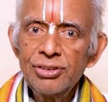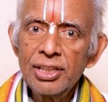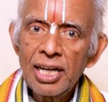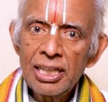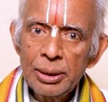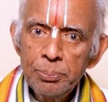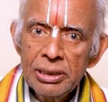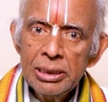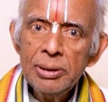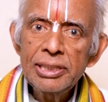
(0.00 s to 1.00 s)
జనాల్ని
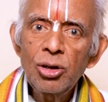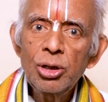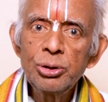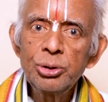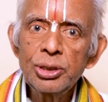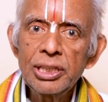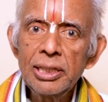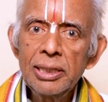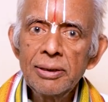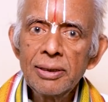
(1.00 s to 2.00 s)
ఇబ్బంది పెట్టేవాళ్ళంతో
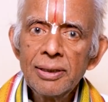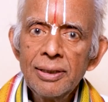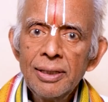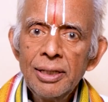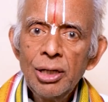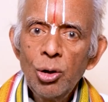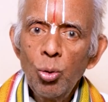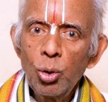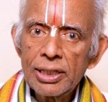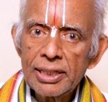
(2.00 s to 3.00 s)

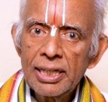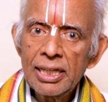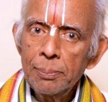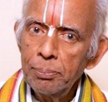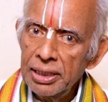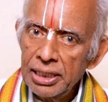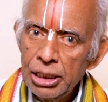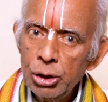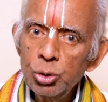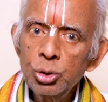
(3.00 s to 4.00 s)
ఒక రకంగా భయం
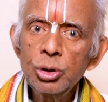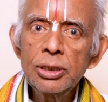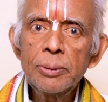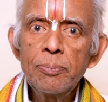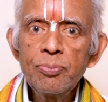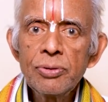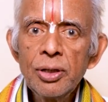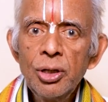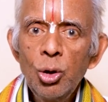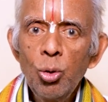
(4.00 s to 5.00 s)
కలుగుతోంది
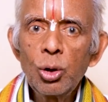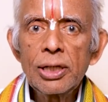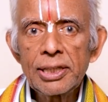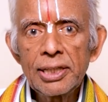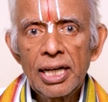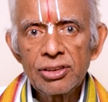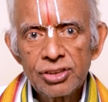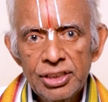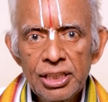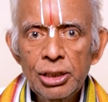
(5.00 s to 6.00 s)
ఒక రకంగా
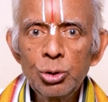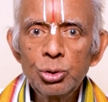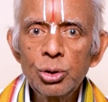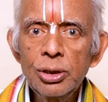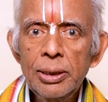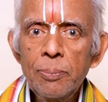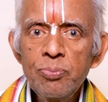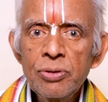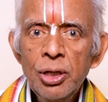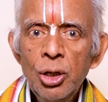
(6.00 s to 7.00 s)
అసహ్యం కలుగుతోంది
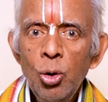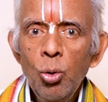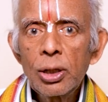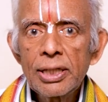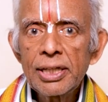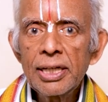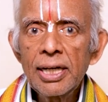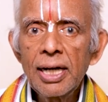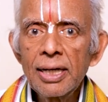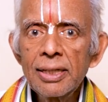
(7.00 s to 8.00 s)
ఒక
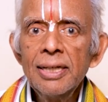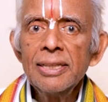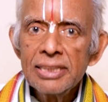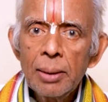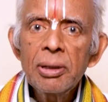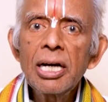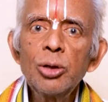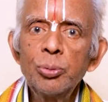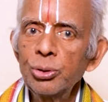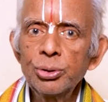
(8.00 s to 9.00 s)
రకంగా
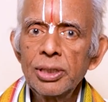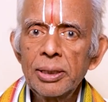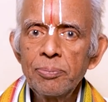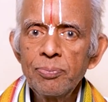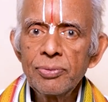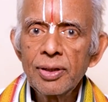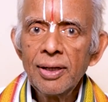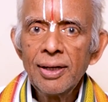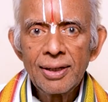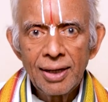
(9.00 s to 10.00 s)
నమ్మకాలు పోతున్నాయి
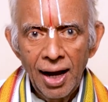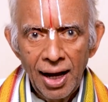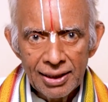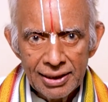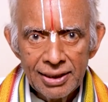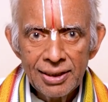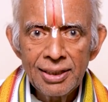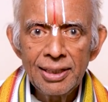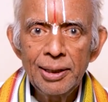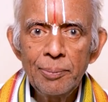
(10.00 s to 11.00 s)
కానీ
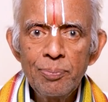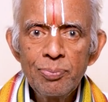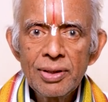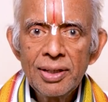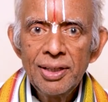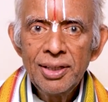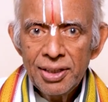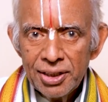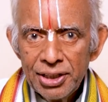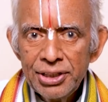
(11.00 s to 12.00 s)

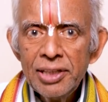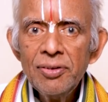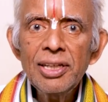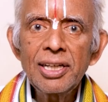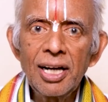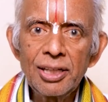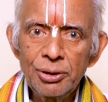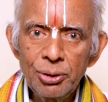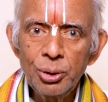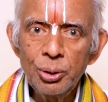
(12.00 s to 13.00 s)
ఇటీవలి
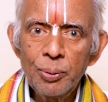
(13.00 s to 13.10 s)
కాలంలో